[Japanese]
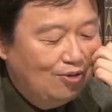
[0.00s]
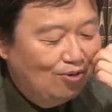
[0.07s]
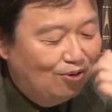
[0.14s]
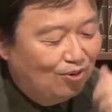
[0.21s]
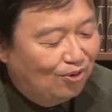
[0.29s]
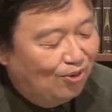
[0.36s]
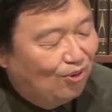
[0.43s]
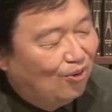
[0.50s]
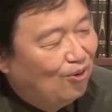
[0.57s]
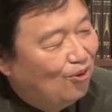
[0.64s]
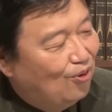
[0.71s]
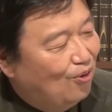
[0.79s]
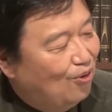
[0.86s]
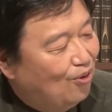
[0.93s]
あ
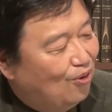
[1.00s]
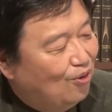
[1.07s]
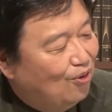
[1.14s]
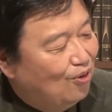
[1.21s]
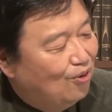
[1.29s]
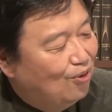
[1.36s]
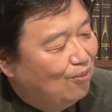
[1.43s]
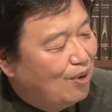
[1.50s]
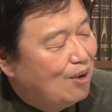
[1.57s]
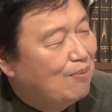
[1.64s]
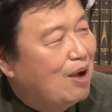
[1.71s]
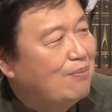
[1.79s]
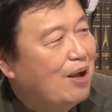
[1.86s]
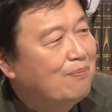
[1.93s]
のー、まあ
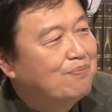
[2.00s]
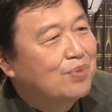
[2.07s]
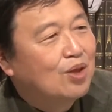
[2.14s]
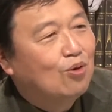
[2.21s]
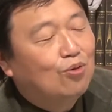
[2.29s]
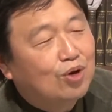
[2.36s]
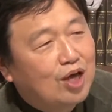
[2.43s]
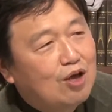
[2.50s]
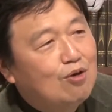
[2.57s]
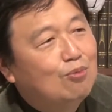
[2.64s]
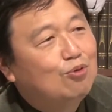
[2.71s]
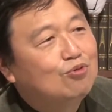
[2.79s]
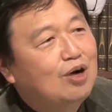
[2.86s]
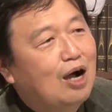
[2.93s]
まあまあここら辺
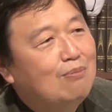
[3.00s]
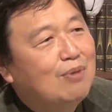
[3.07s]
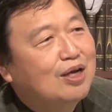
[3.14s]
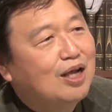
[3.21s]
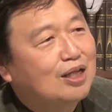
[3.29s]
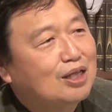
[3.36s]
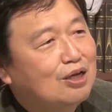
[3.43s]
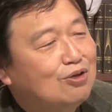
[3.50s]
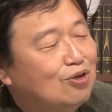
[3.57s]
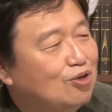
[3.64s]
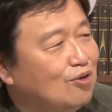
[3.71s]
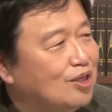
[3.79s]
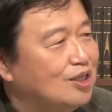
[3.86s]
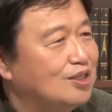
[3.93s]
は僕があんまり語るよ
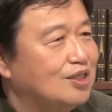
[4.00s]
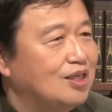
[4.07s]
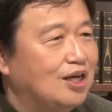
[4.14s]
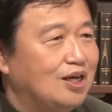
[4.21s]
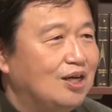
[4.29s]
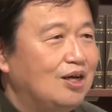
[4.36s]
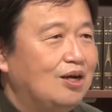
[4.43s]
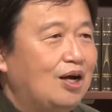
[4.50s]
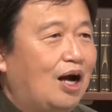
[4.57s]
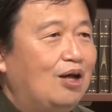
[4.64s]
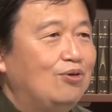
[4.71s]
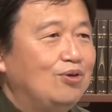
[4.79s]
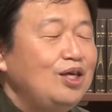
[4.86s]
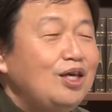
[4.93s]
りはですね
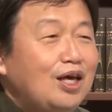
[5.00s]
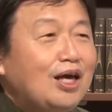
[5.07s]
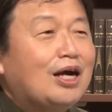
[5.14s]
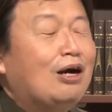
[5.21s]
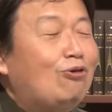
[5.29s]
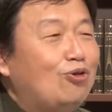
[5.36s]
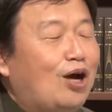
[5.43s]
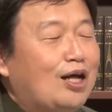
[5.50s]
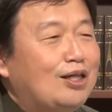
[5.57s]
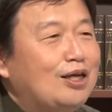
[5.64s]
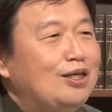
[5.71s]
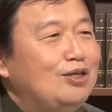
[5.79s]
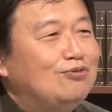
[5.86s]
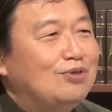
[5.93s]
あのいい映画ほど
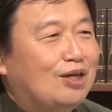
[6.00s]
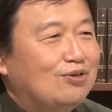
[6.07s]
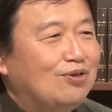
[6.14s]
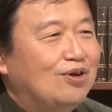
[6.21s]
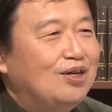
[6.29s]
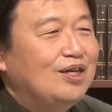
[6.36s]
語りにくくなると